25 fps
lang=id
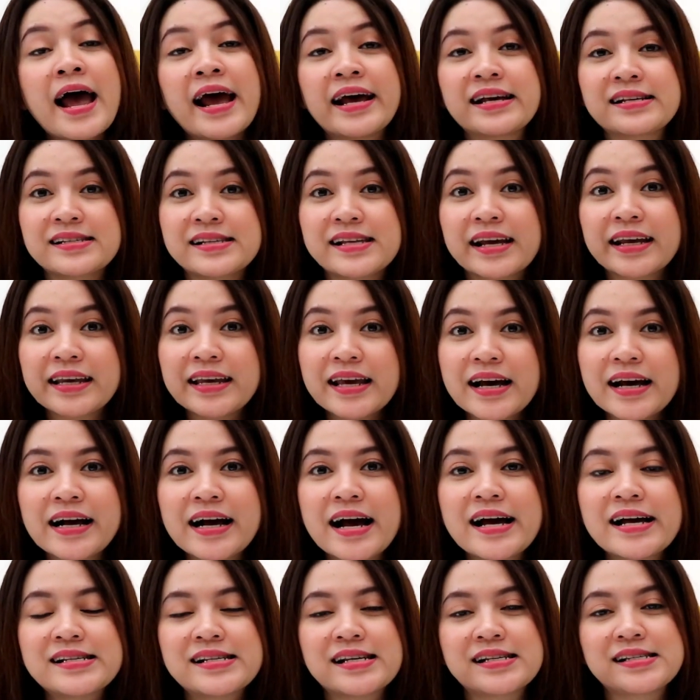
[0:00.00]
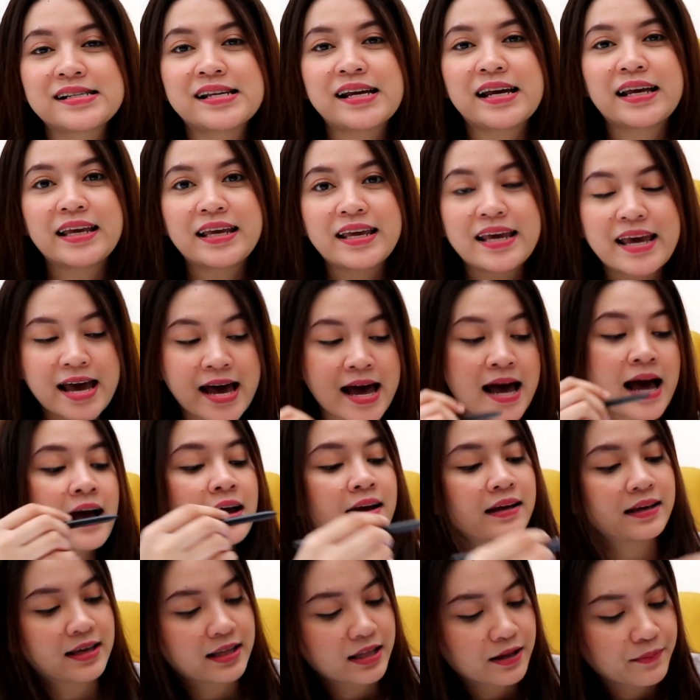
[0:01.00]
hashtagnya guys,
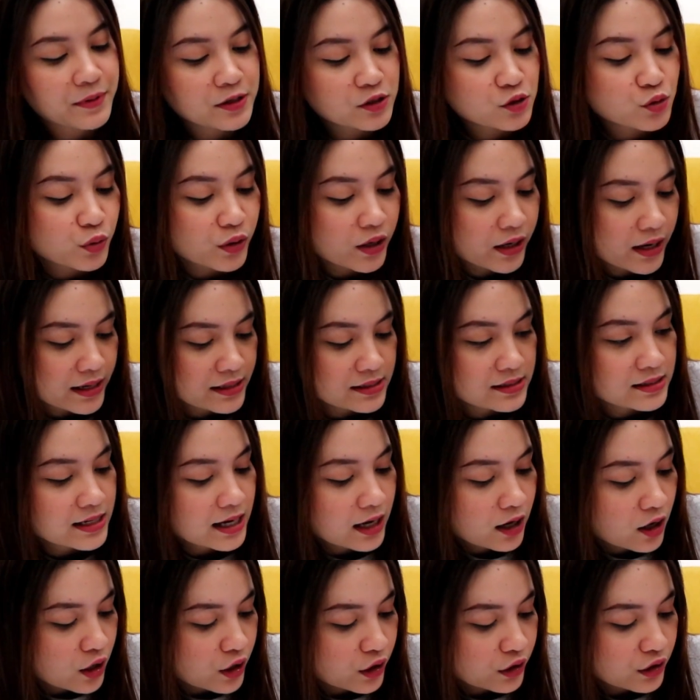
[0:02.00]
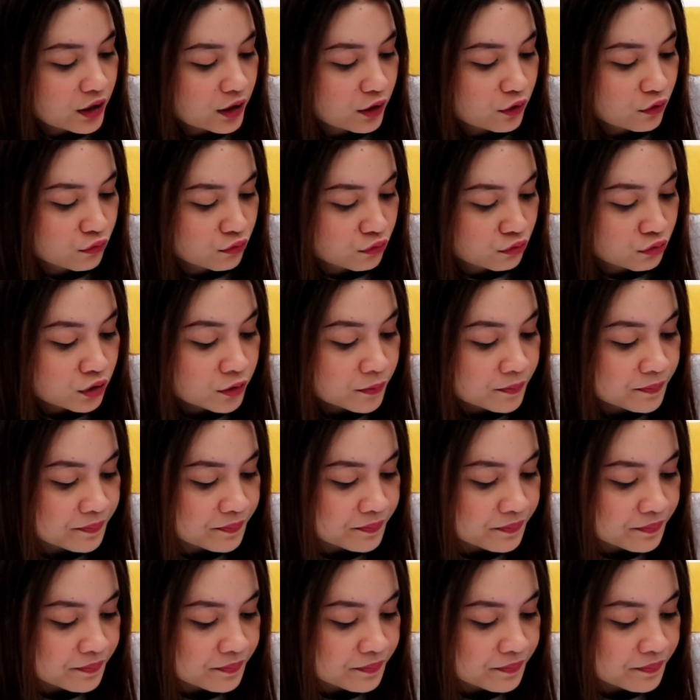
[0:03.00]
hashtagnya kita masukin aja kalau gitu.